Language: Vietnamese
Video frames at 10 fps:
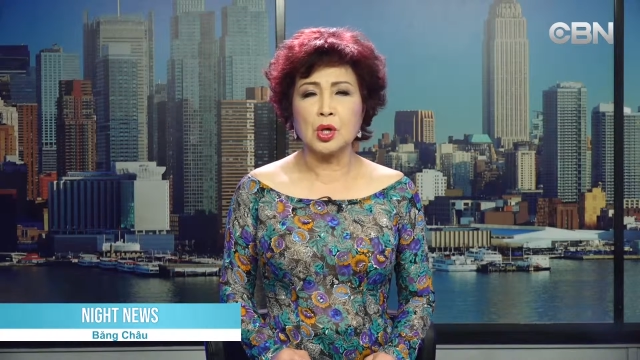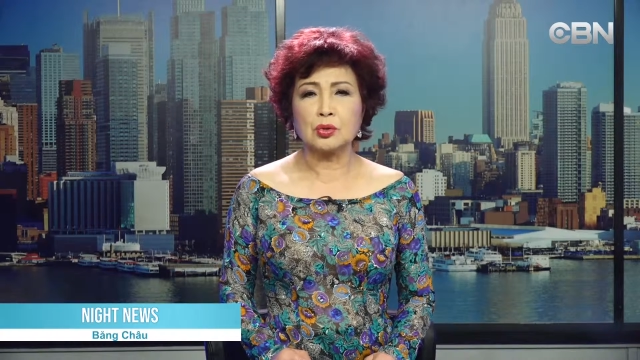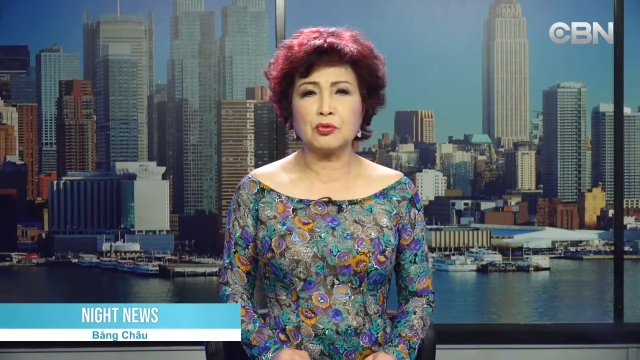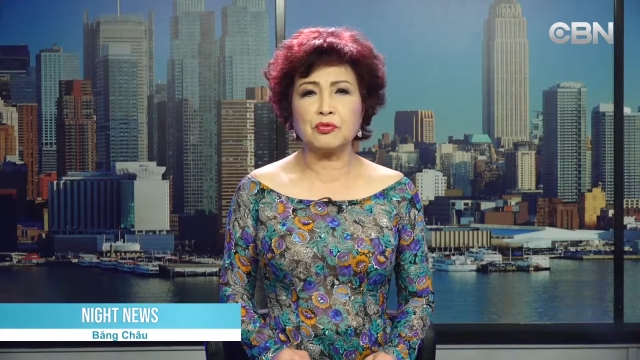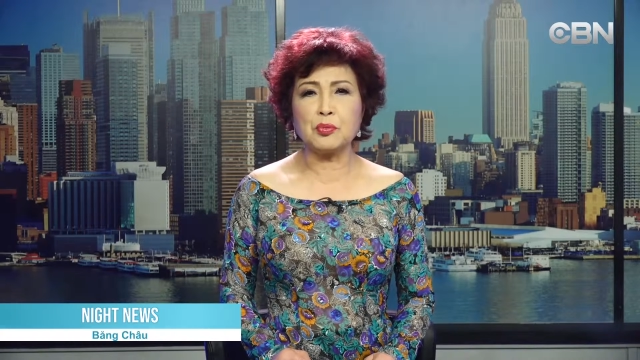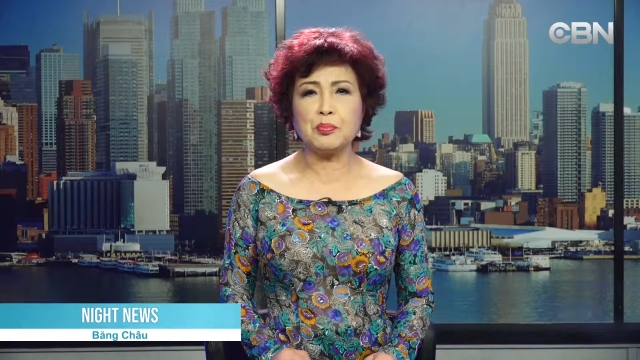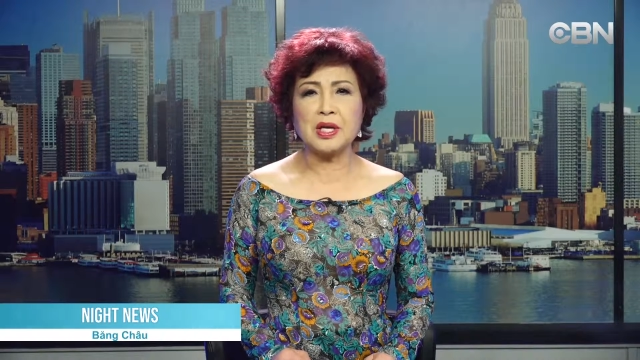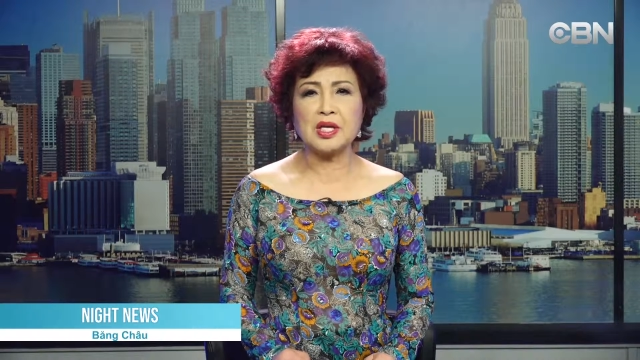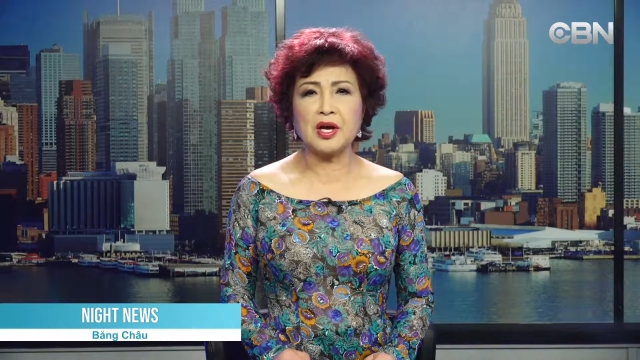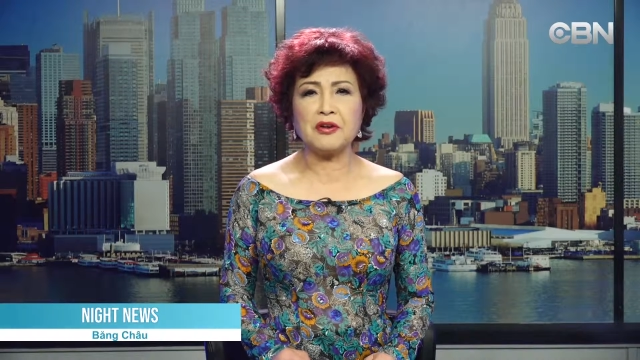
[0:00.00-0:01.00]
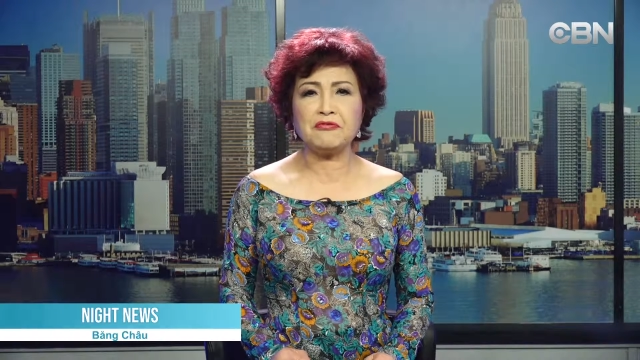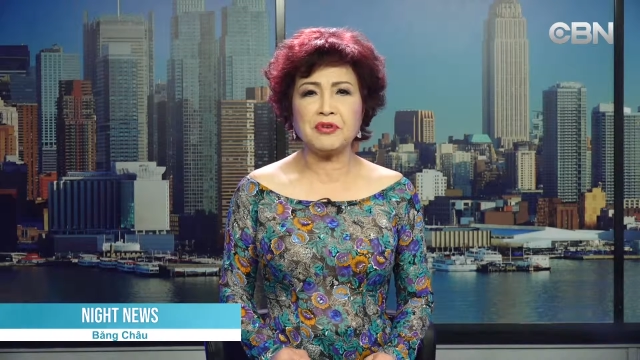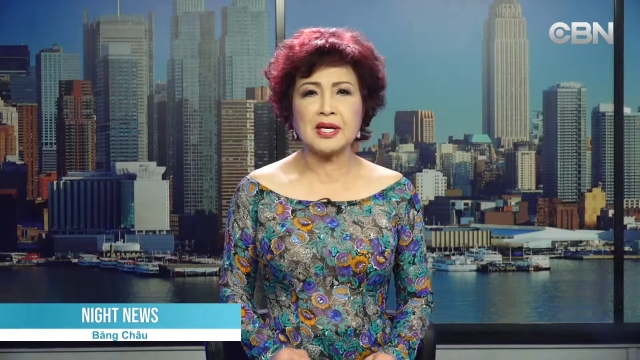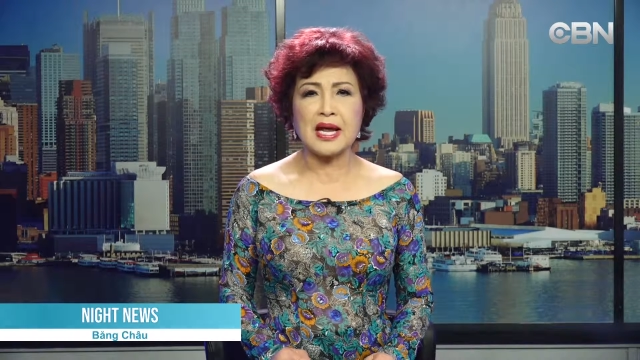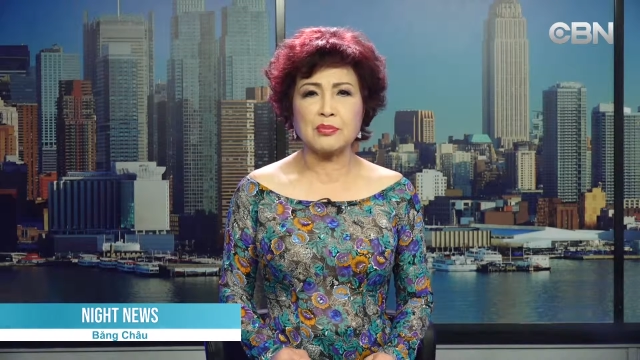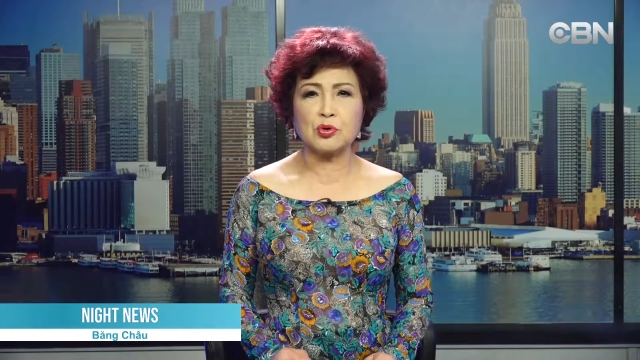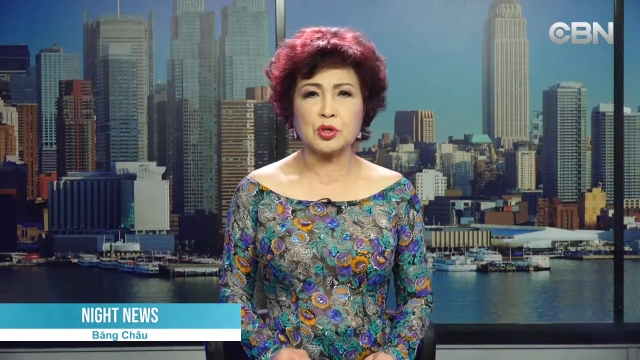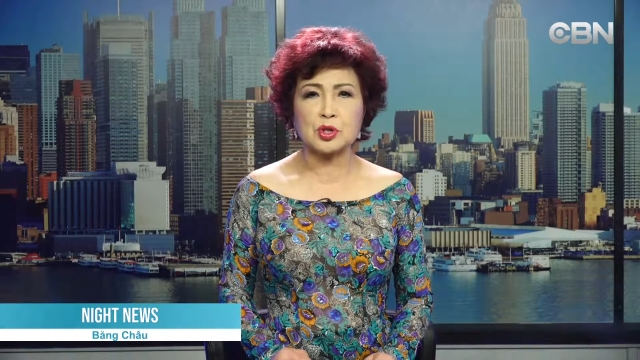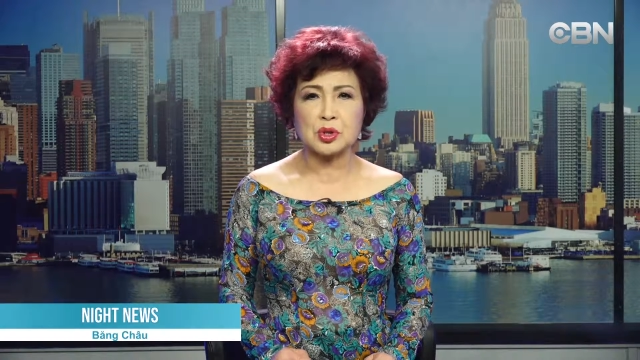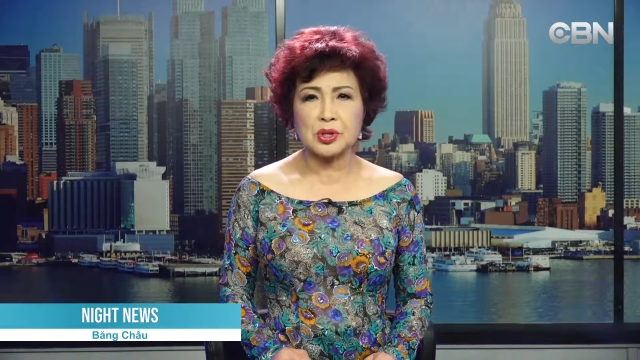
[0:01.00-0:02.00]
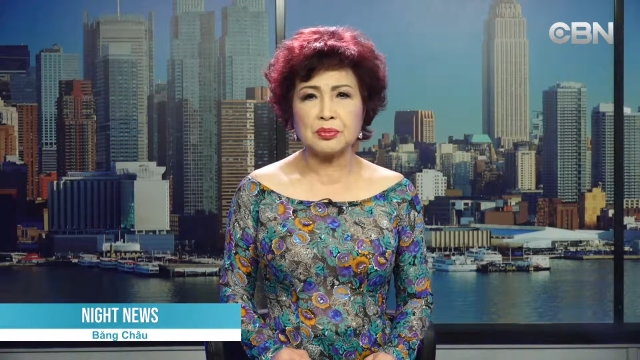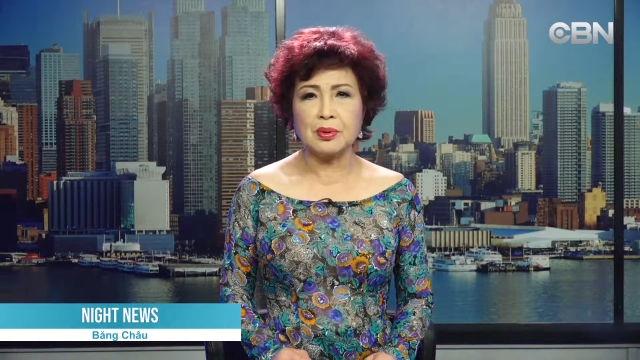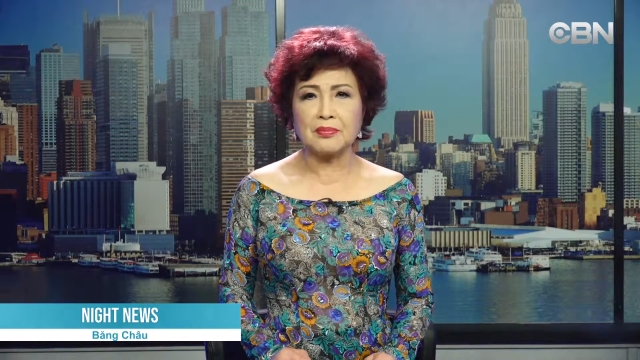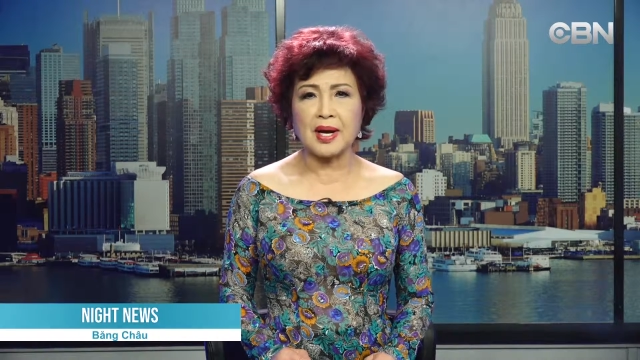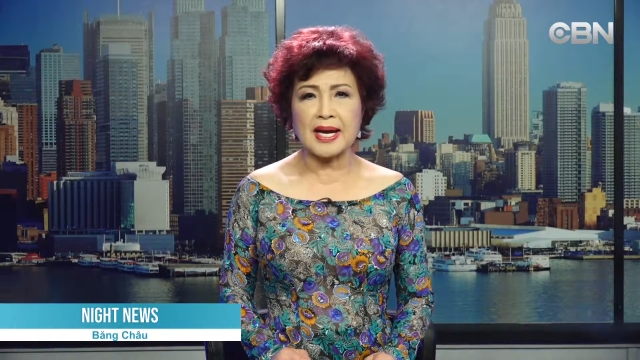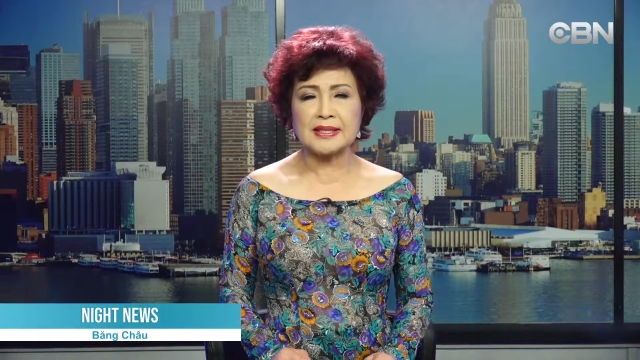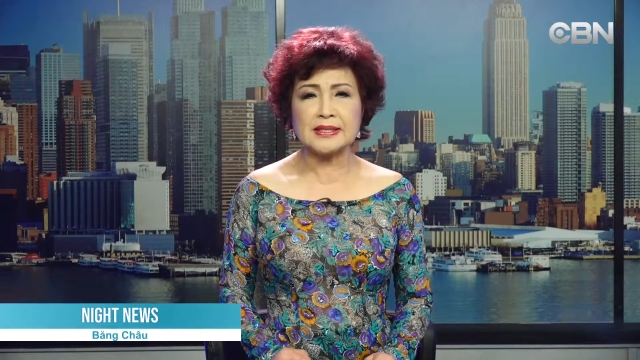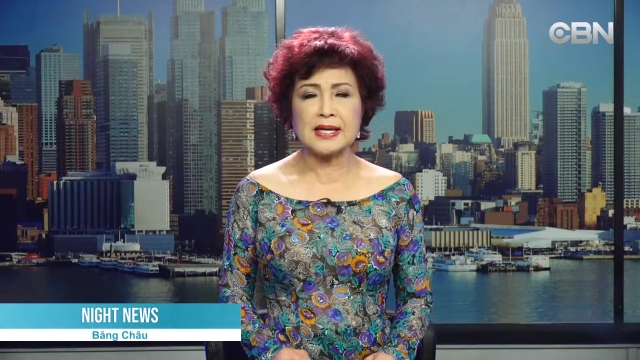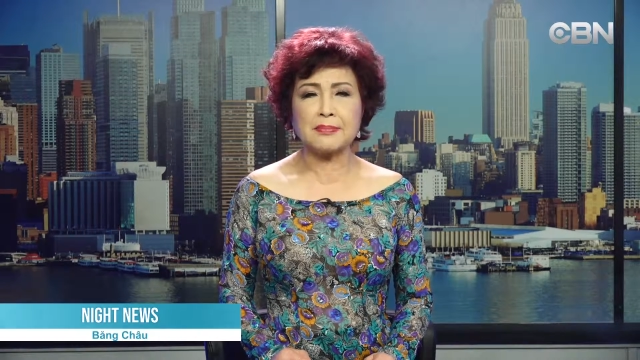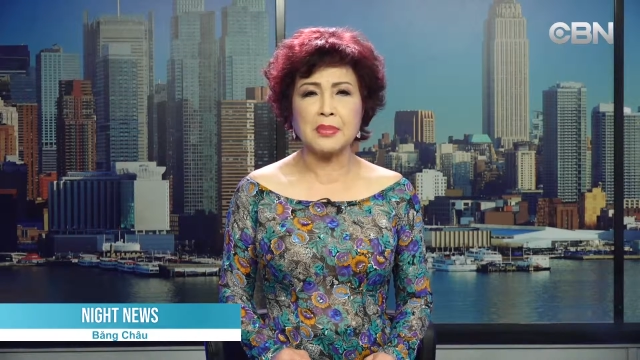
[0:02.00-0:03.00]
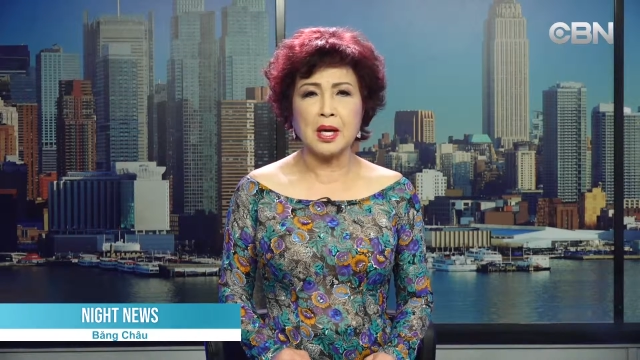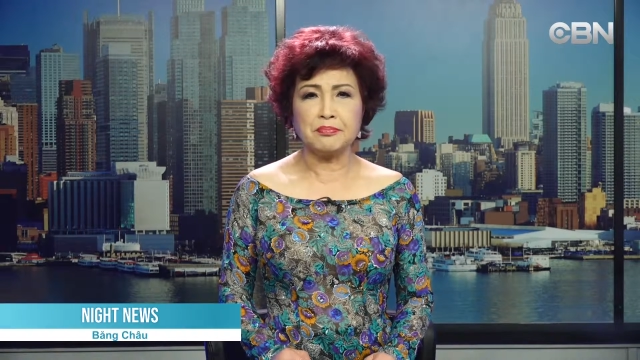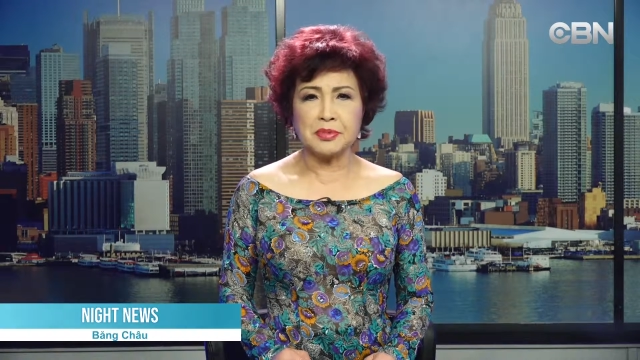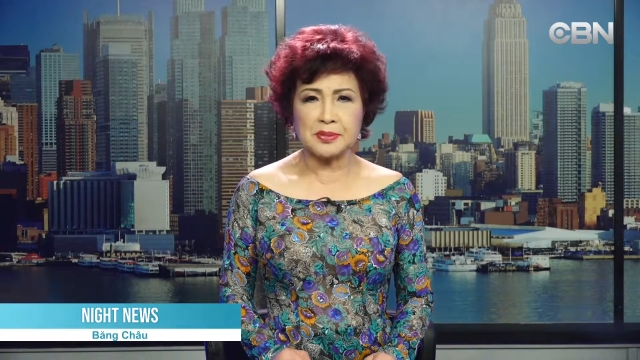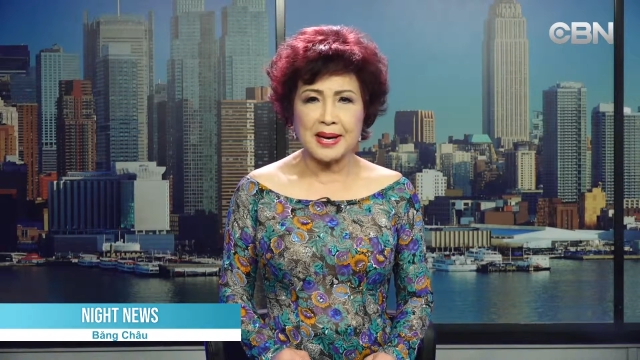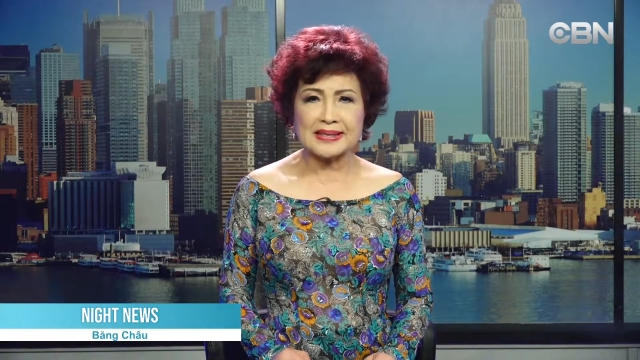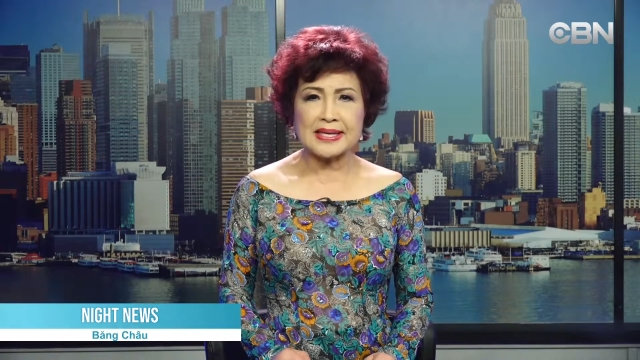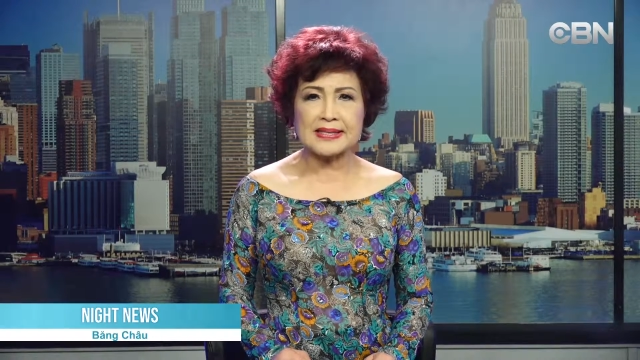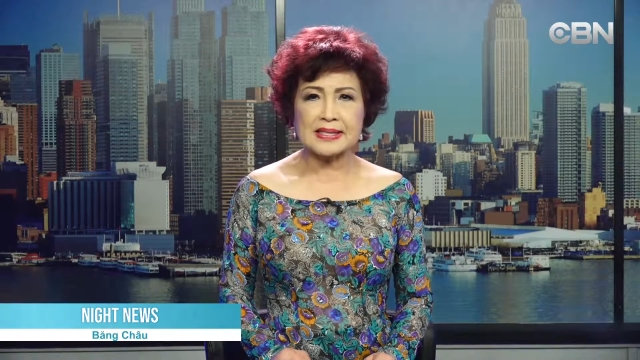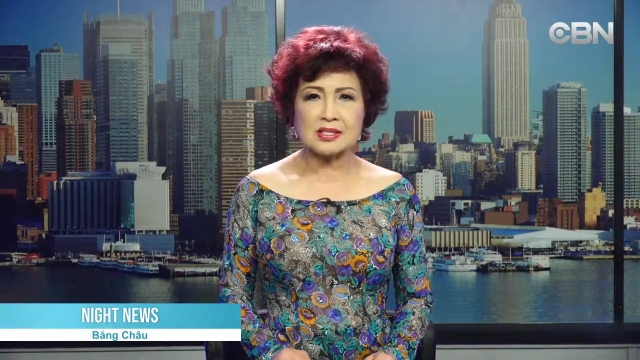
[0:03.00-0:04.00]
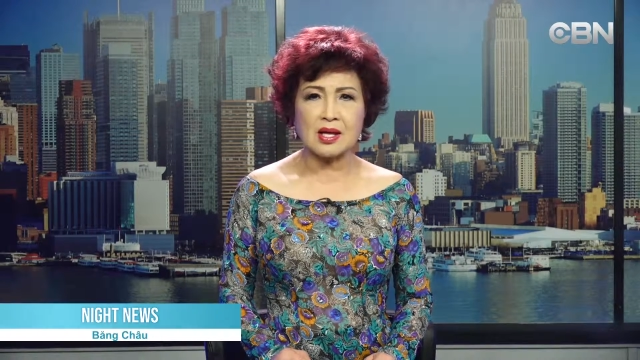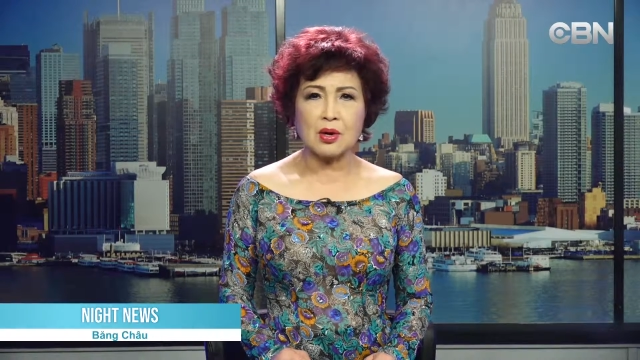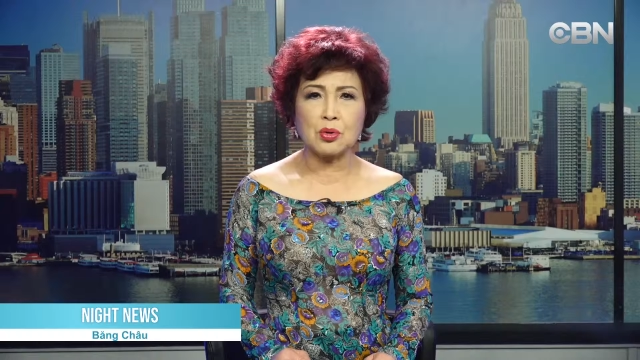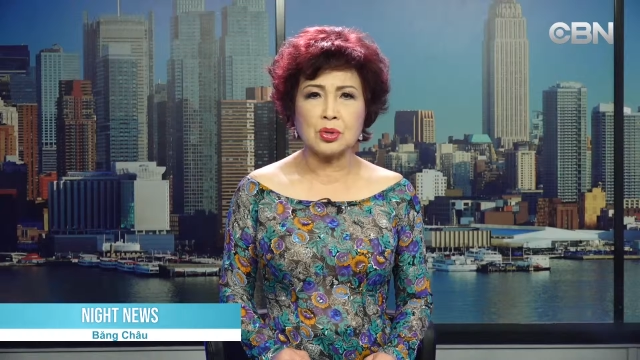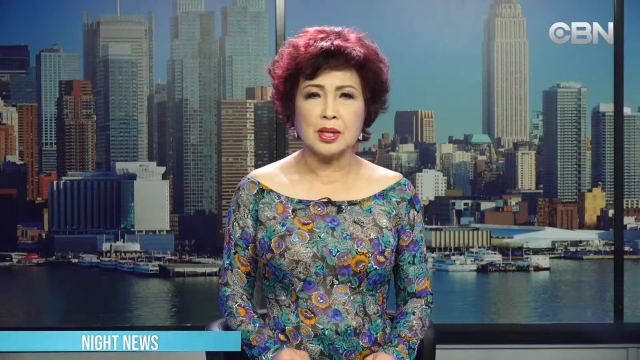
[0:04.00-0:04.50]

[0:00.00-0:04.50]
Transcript: thuộc vùng biên giới phía nam của Israel vào ngày thứ Năm mười ba tây tháng sáu.